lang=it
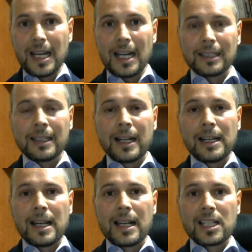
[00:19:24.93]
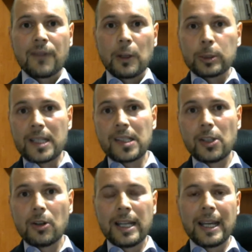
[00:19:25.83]
sia dalla
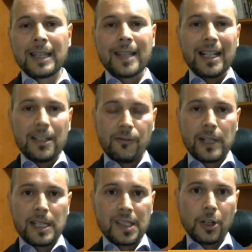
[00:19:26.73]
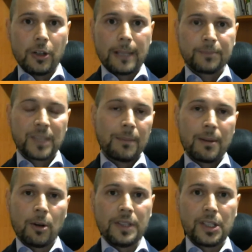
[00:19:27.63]
svalutazione e dall'inflazione che
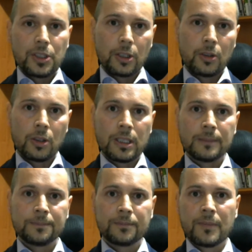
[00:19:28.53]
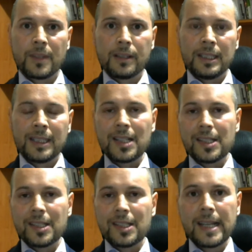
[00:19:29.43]
abbiamo visto con um, i
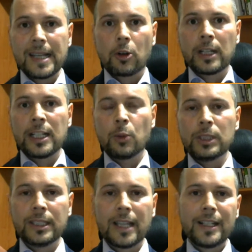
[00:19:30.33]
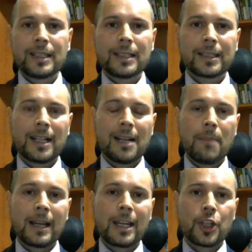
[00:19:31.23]
tassi a zero, con la liquidità iniettata
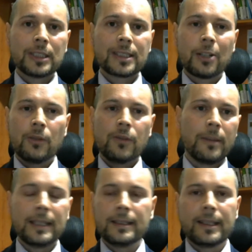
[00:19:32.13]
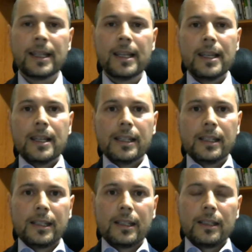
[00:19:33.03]
dalle banche centrali, ovviamente
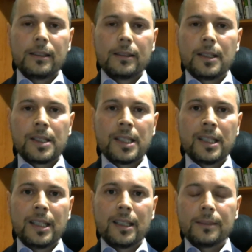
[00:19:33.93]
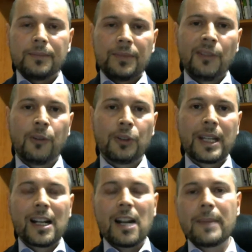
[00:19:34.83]
eh, si
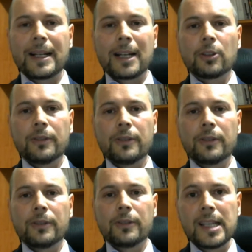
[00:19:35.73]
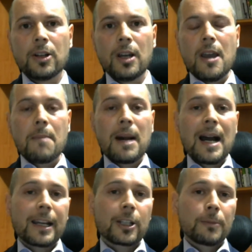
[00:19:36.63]
diffonderà nel mercato finanziario,
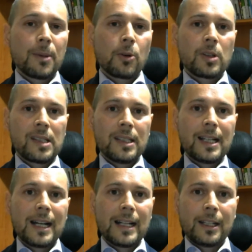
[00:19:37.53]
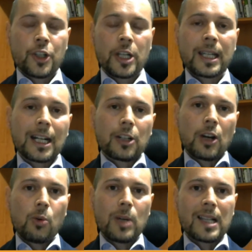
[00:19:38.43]
ma anche dobbiamo considerare,
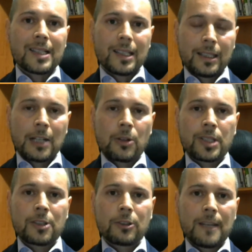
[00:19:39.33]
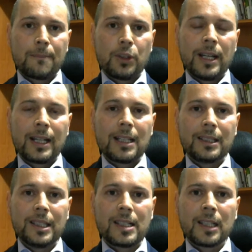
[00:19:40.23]
cercheranno anche un asset che allo stesso tempo gli
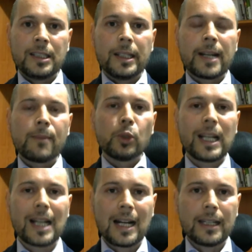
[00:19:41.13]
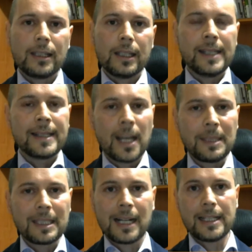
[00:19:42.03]
garantisca di remunerare il
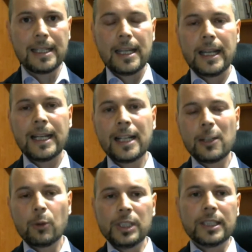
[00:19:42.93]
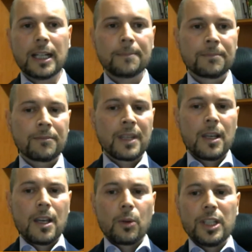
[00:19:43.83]
capitale e la liquidità.
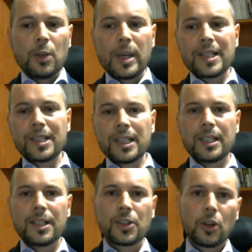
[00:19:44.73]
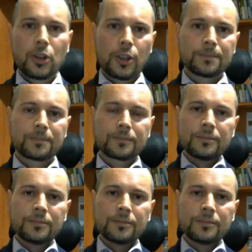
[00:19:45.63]
Quindi questi sono